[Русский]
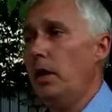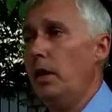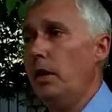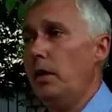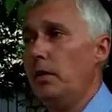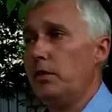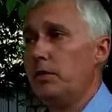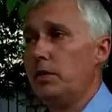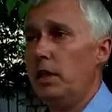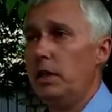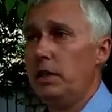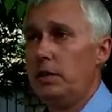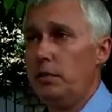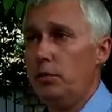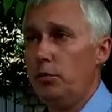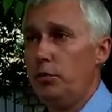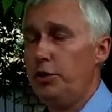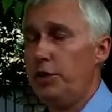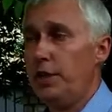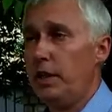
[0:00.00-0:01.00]
а, в
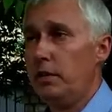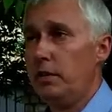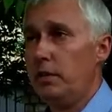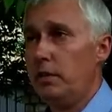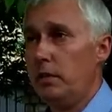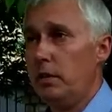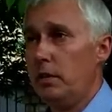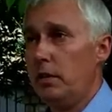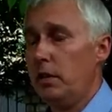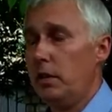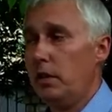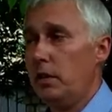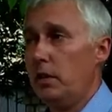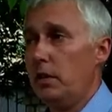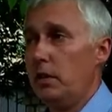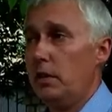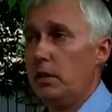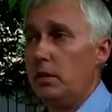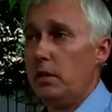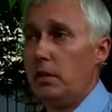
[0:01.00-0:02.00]
следственную часть
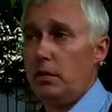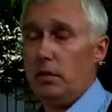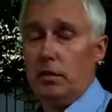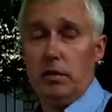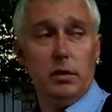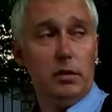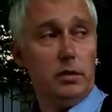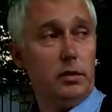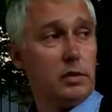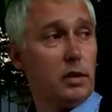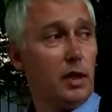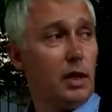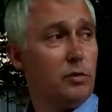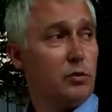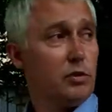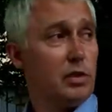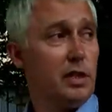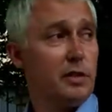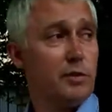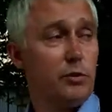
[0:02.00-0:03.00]
э, э,
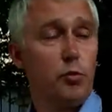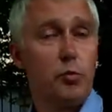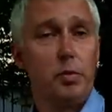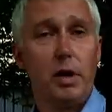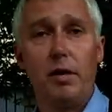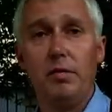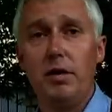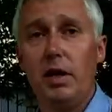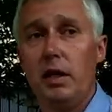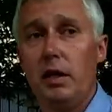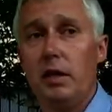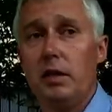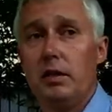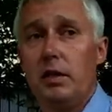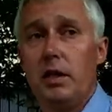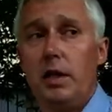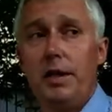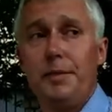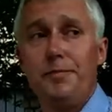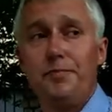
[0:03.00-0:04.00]
Главного следственного управления
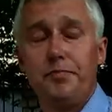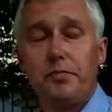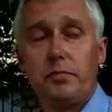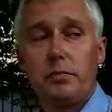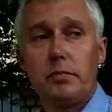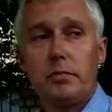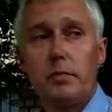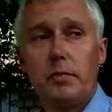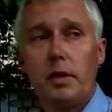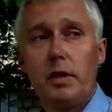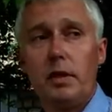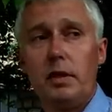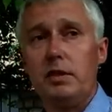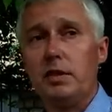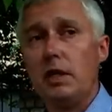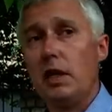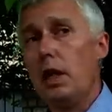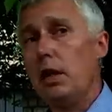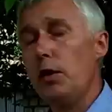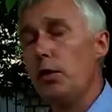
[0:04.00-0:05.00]
на
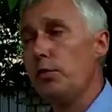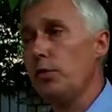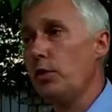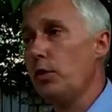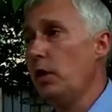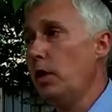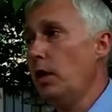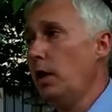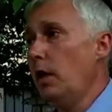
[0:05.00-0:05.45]
Соколовую